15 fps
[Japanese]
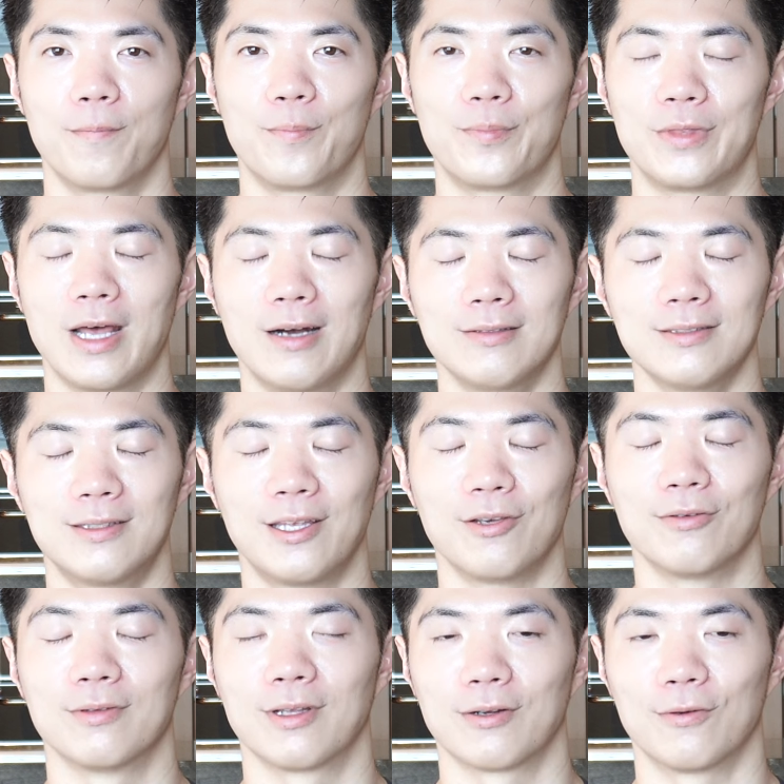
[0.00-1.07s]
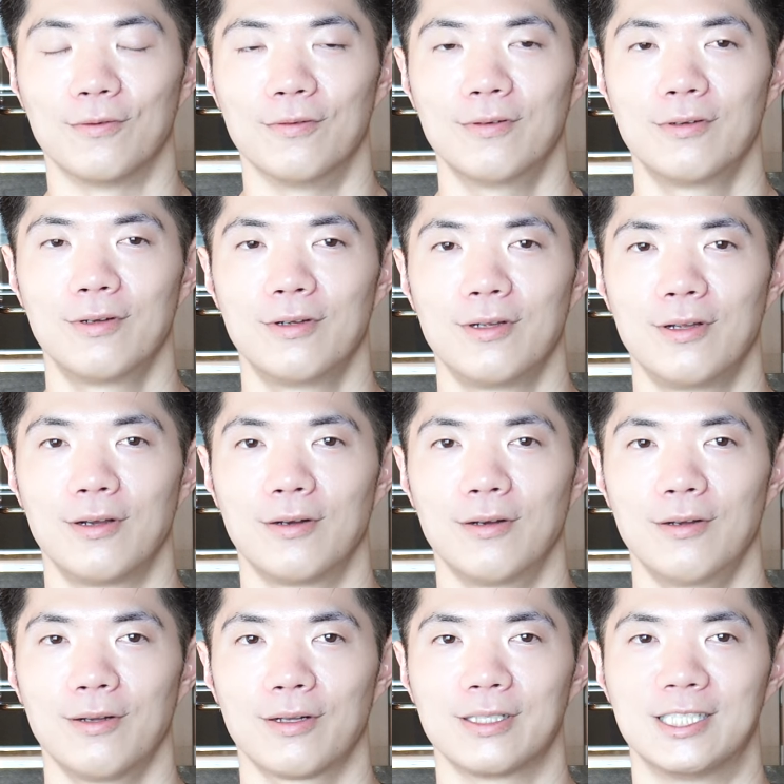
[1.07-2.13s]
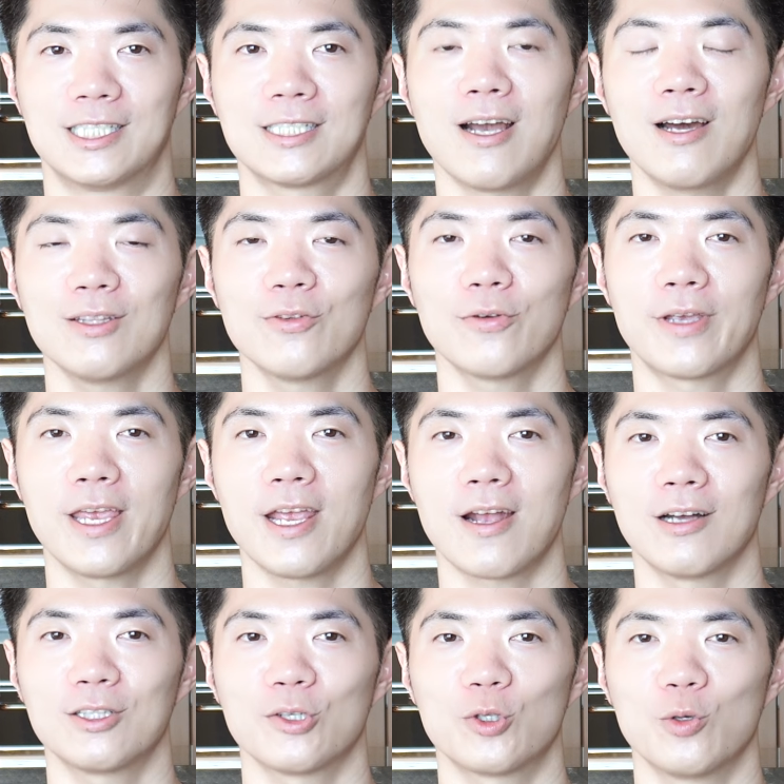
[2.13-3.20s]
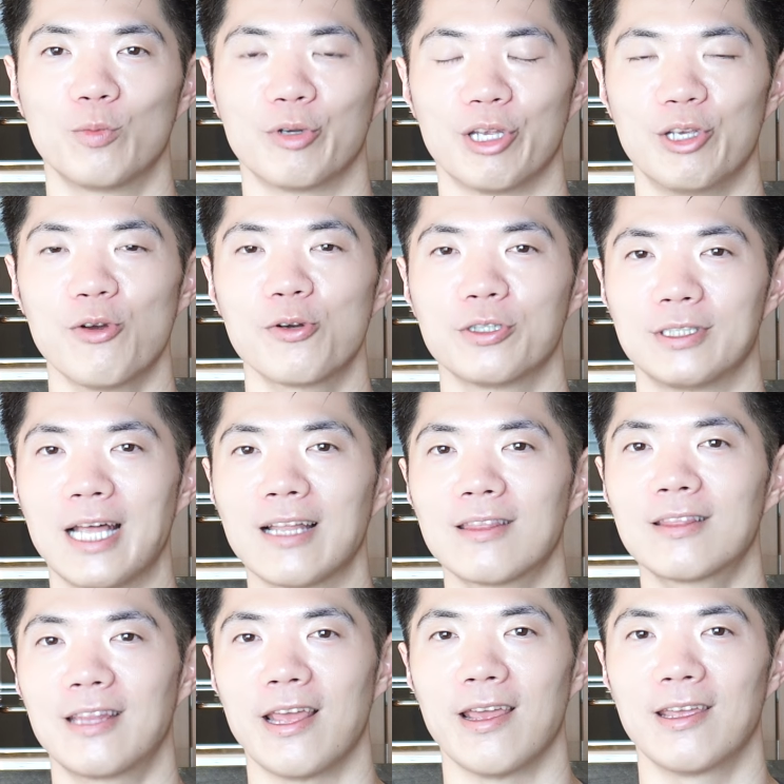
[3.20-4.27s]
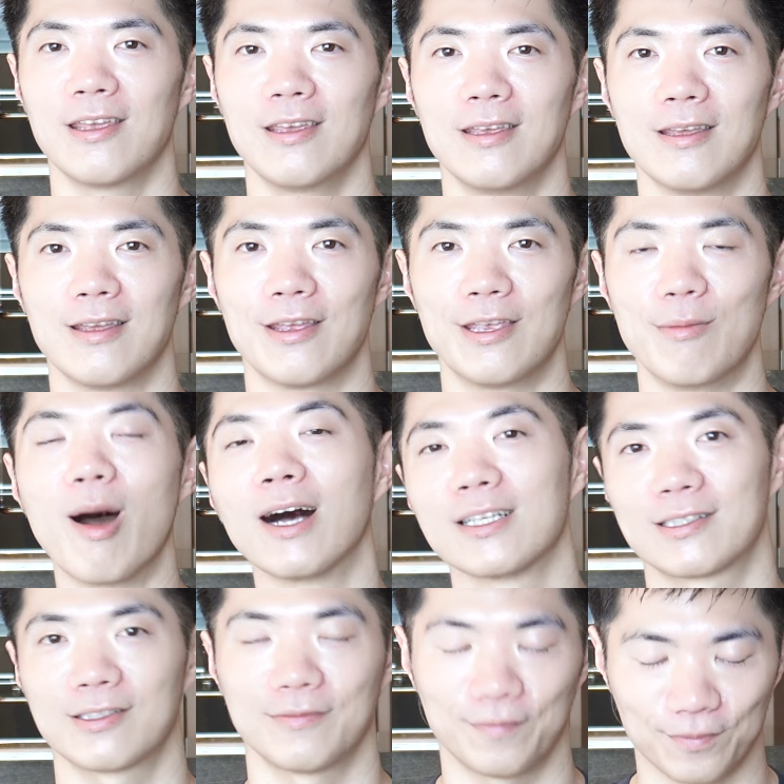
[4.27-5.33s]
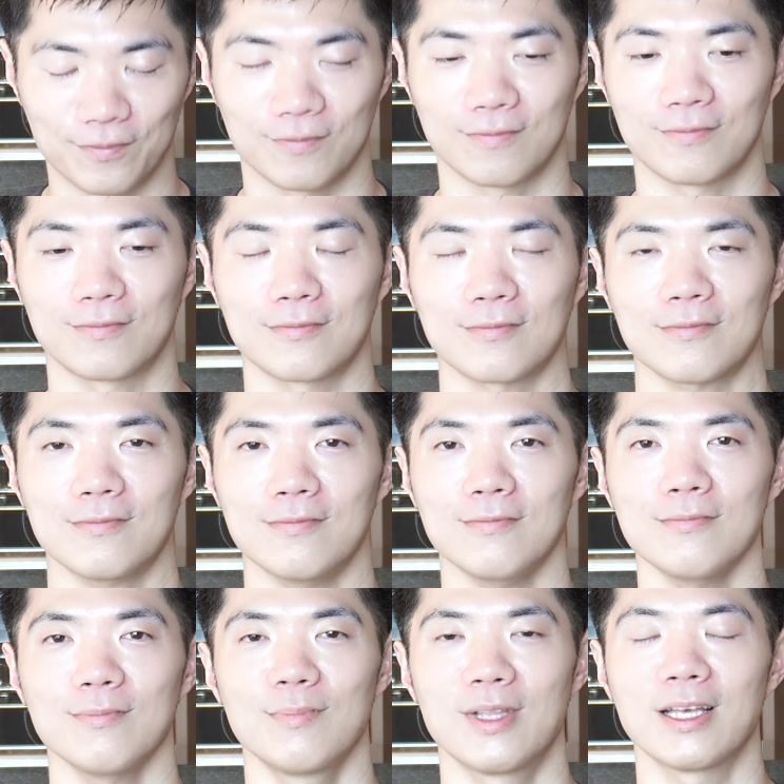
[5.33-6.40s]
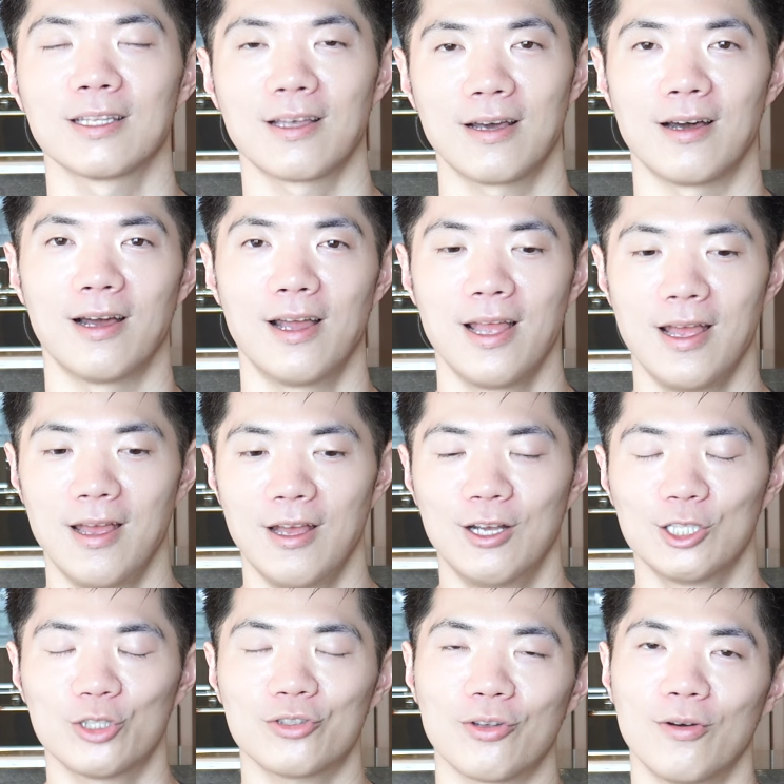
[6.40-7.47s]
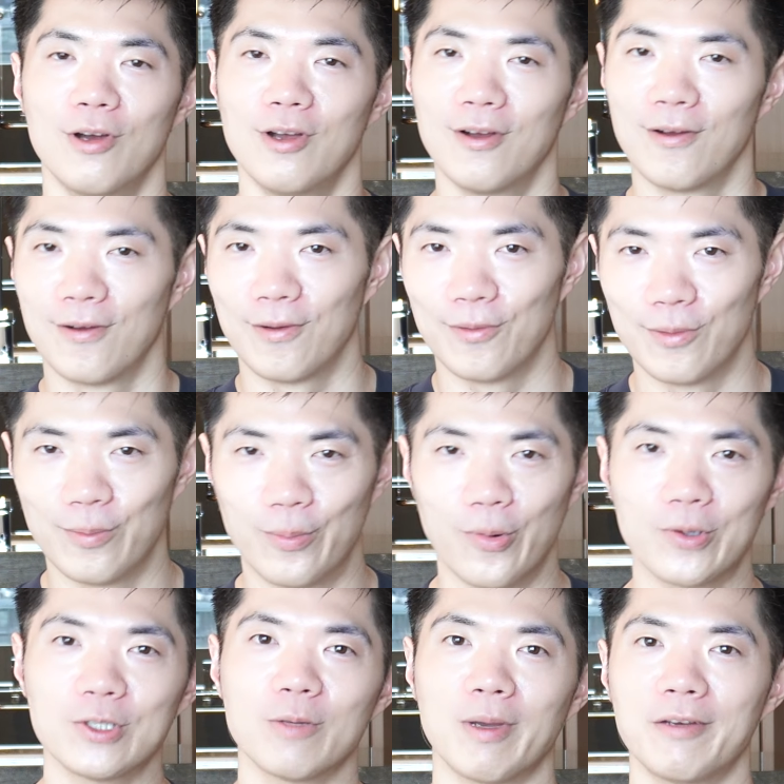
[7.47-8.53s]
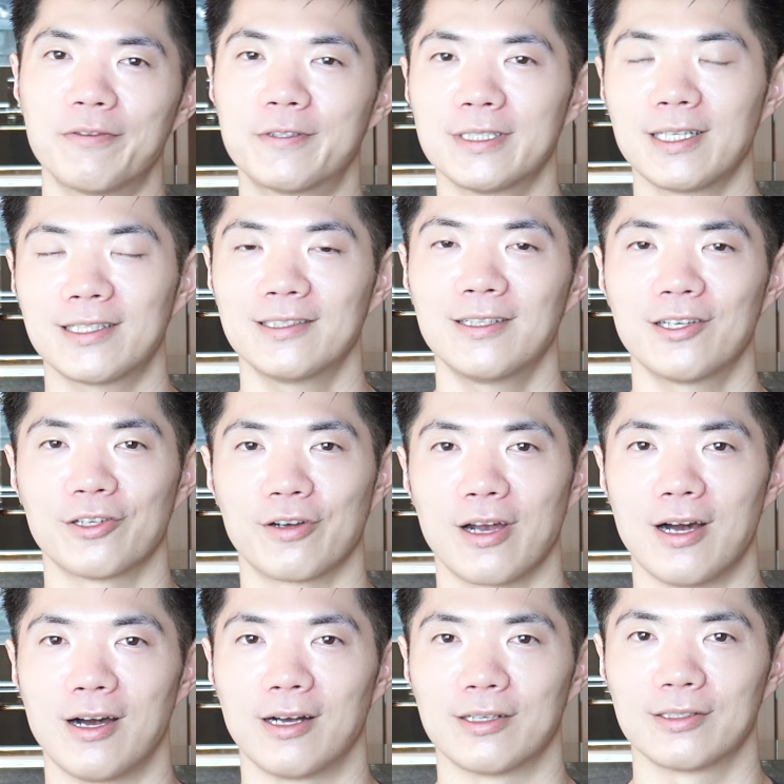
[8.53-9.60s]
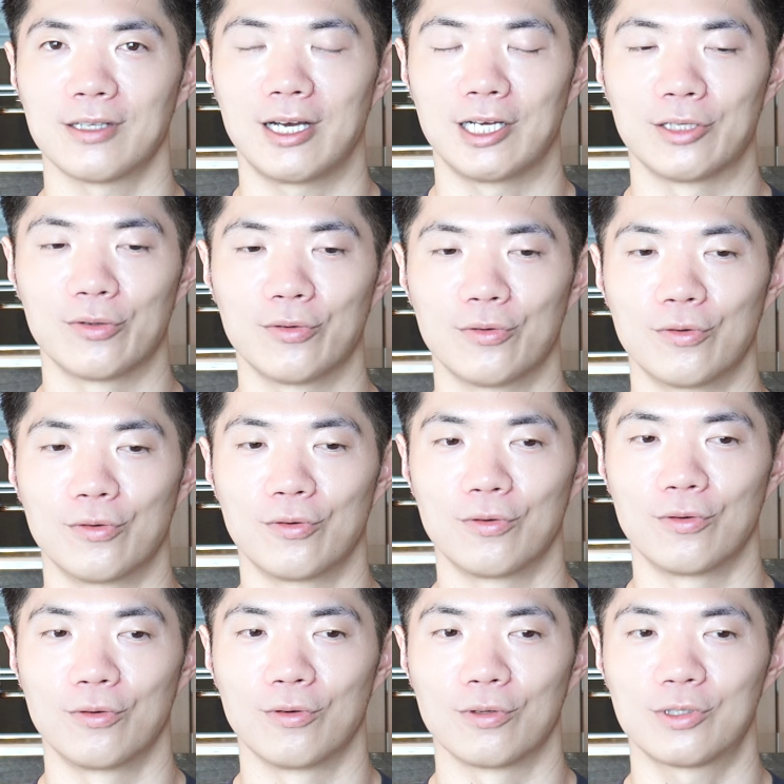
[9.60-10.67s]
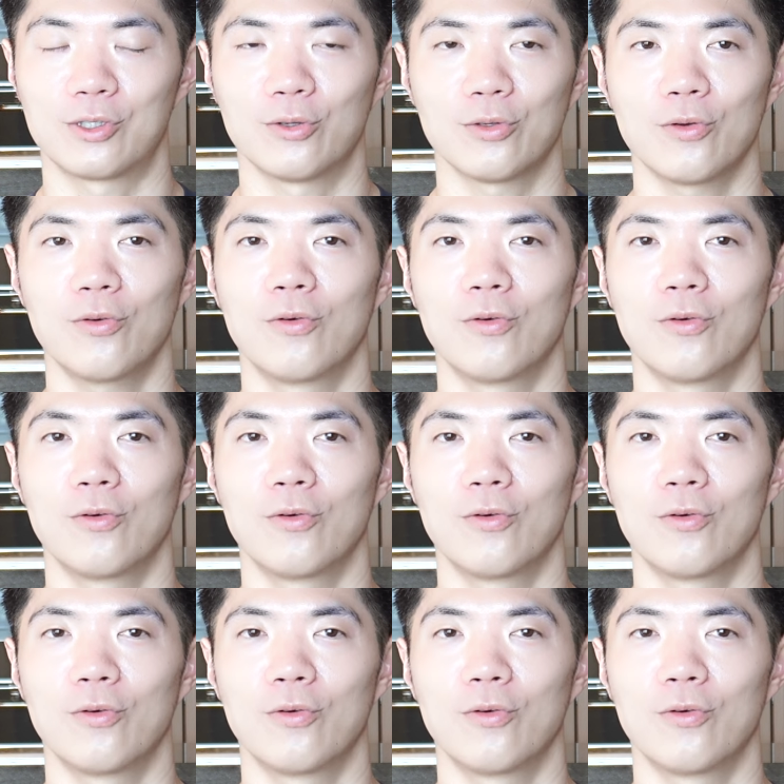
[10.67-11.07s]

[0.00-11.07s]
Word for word: なんて言うんだろう、時間の経過とともに良くなっています。ただちょっと僕の場合複雑なのが、そ